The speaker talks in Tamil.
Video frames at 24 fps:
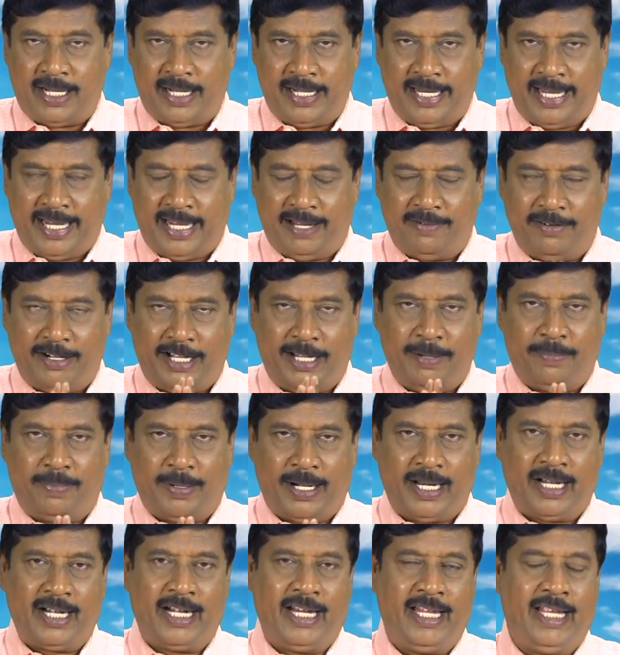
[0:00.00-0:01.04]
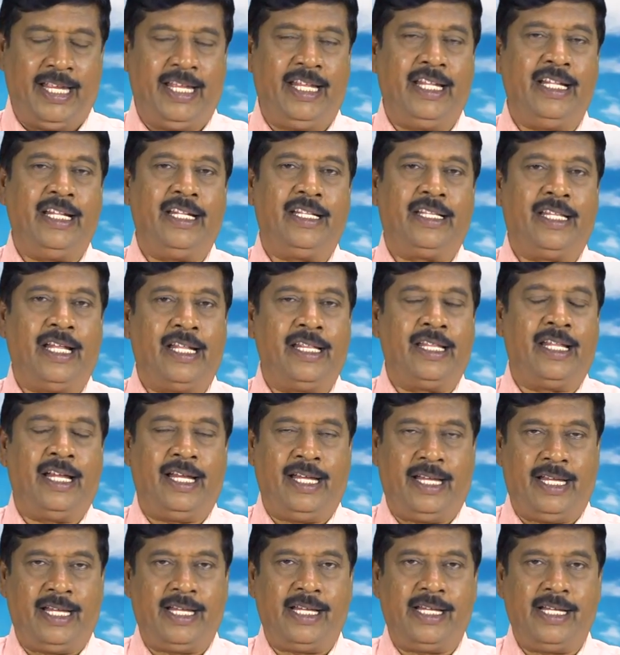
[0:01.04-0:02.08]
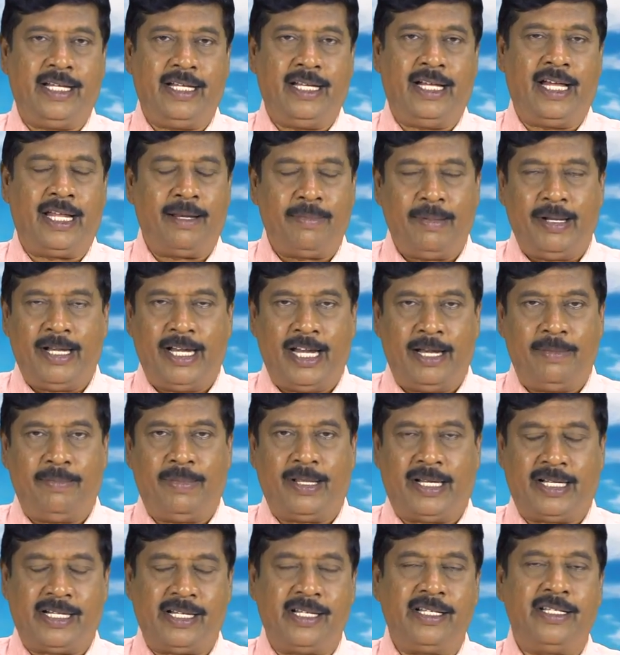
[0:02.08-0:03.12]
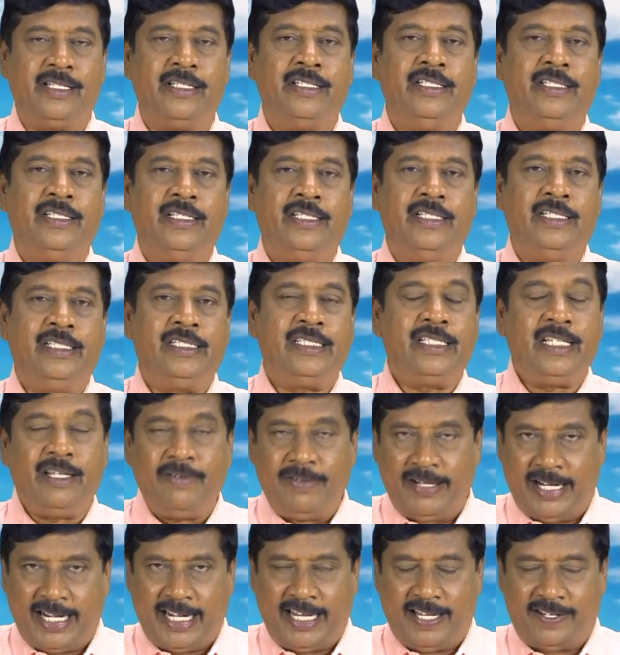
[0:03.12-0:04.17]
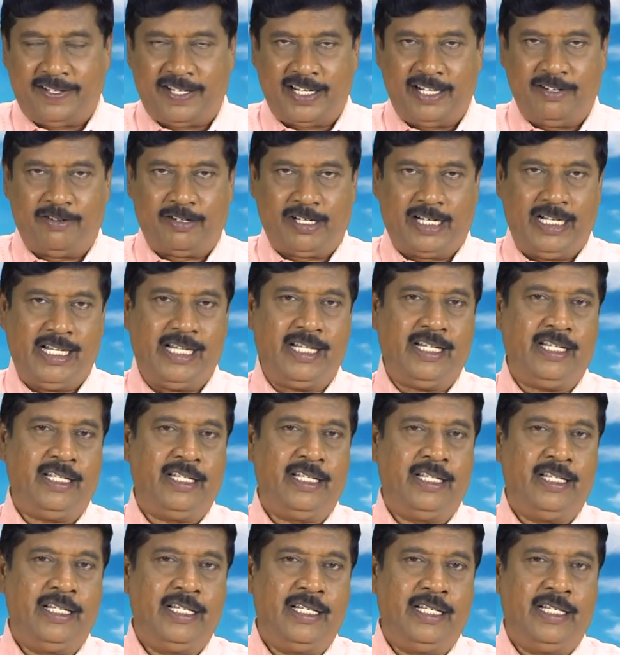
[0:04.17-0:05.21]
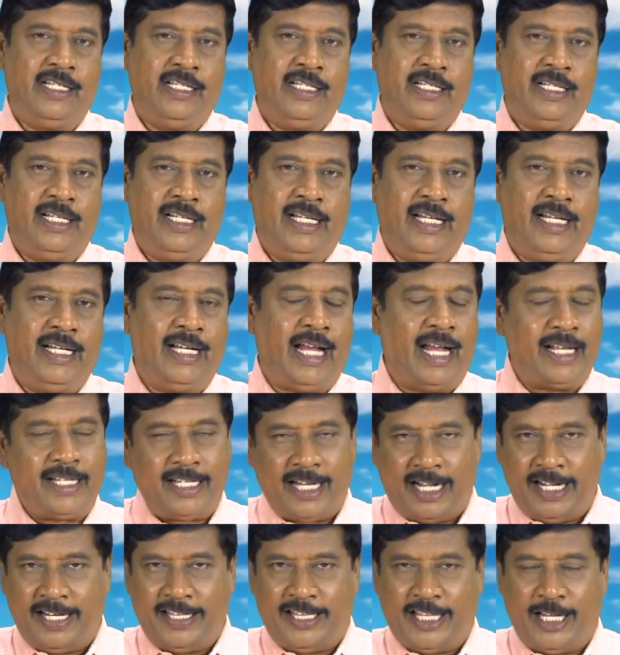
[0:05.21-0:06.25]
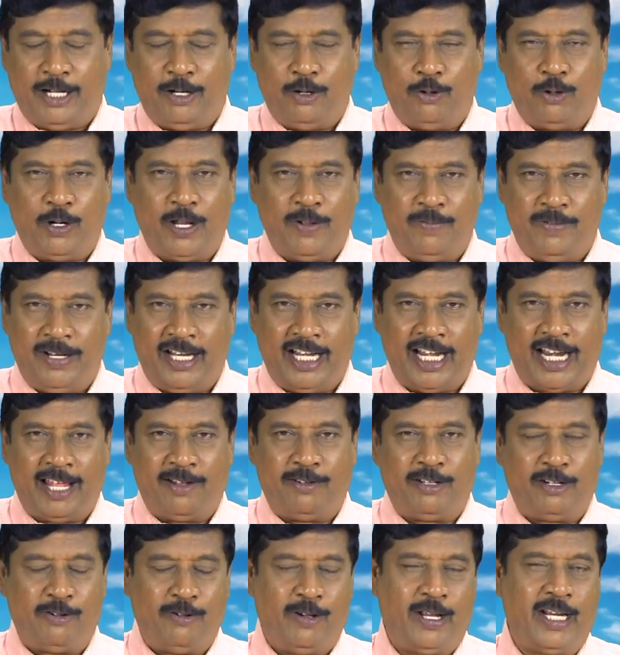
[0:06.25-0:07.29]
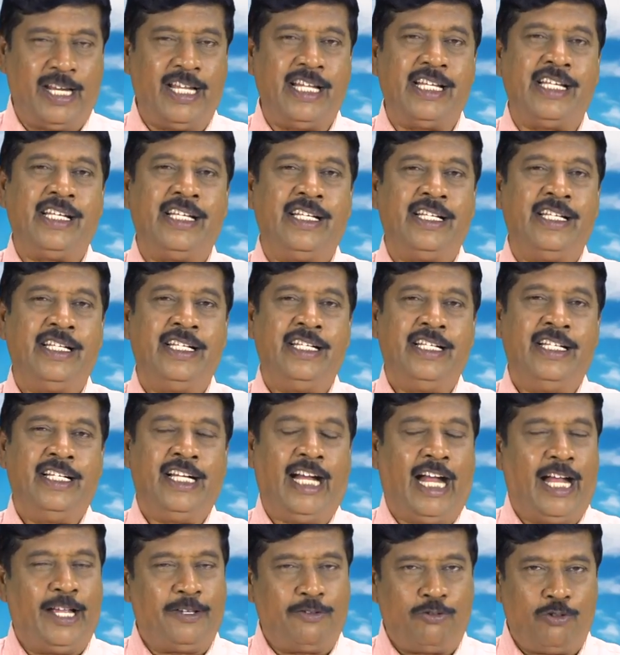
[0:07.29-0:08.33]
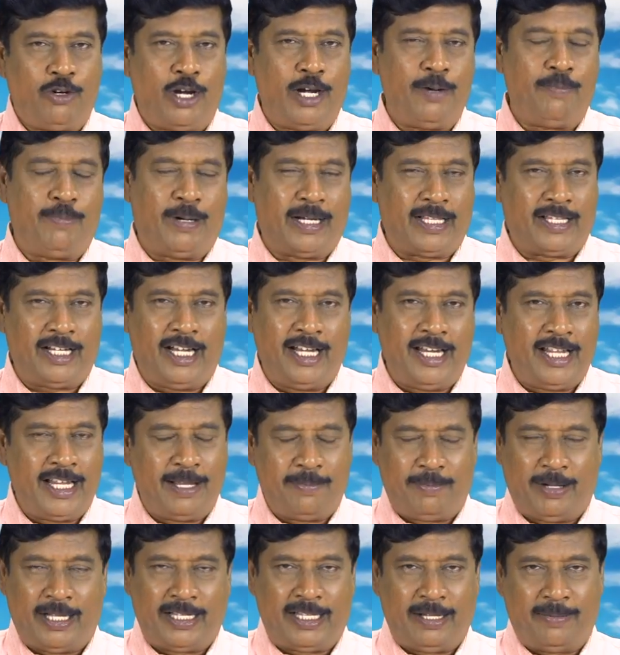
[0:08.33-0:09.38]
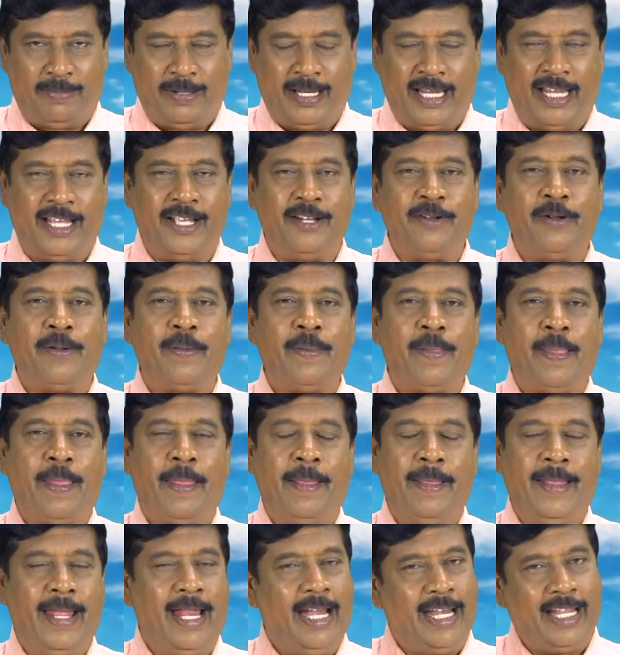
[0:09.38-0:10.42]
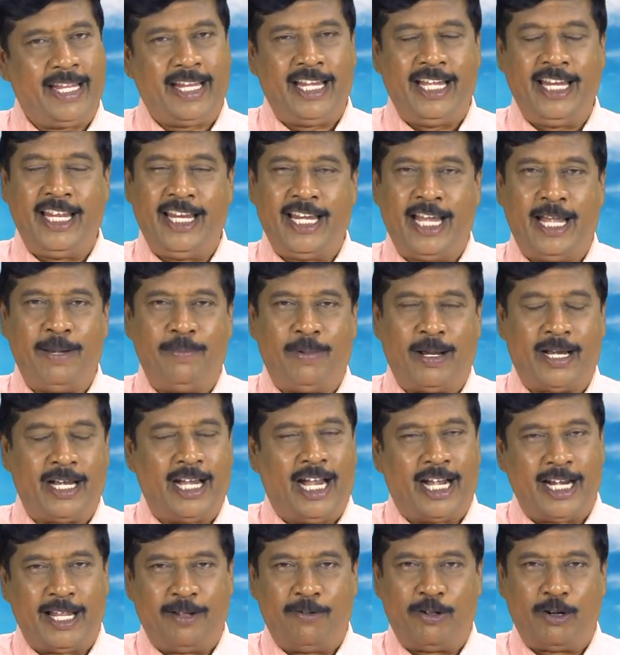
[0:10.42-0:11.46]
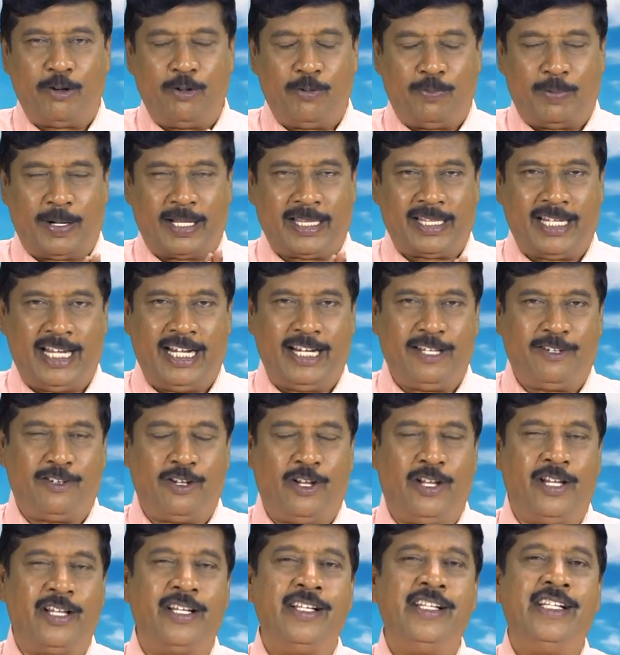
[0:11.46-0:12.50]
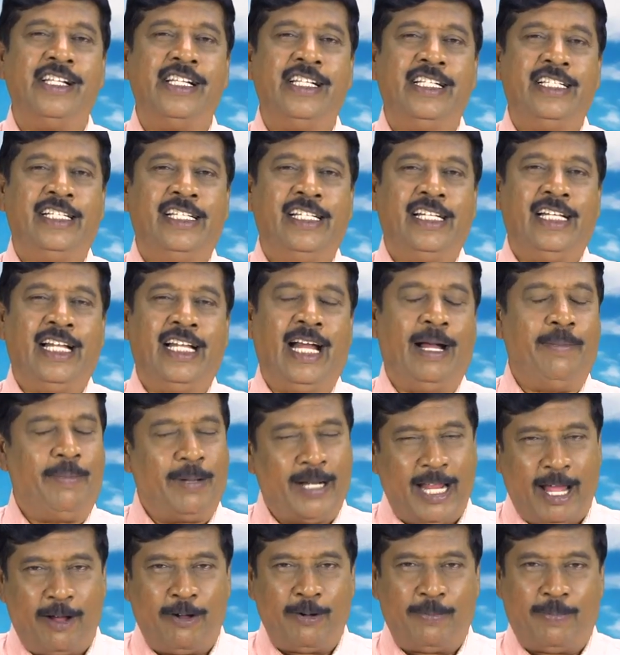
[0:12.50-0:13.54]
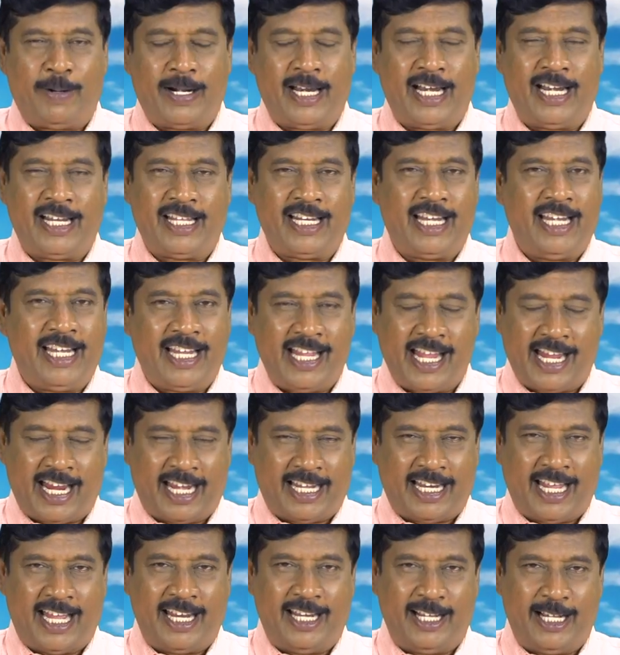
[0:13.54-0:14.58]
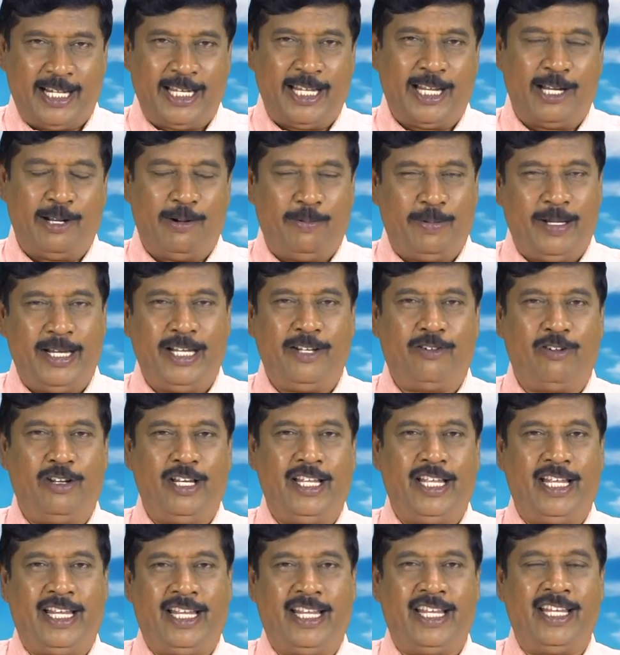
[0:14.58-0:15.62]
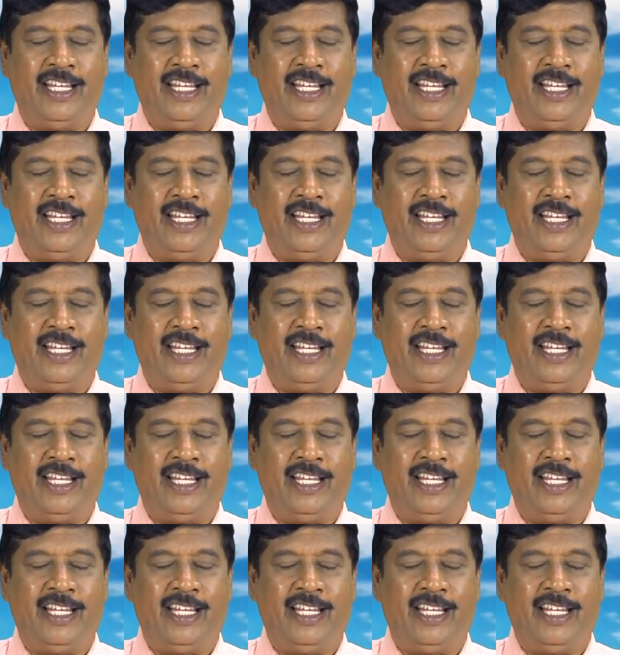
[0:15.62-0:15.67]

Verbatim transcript: அநேக வெற்றி படங்களை தந்த அருமை நண்பர் திரு வெங்கடேசன் அவர்கள் அங்காடி தெருவில் கூட வில்லனாக வருவார் அசுரன் படத்தில் நீங்கள் பார்த்துருப்பீங்க எனக்கு இனிய நண்பர் நானும் அவர் ஒரு படத்தில் நடித்தோம் அப்போ நான் ஒரு படம் எடுக்கிறேன் நீங்கள் கட்டாயம் நடிக்கணும் அப்படின்னு சொல்லி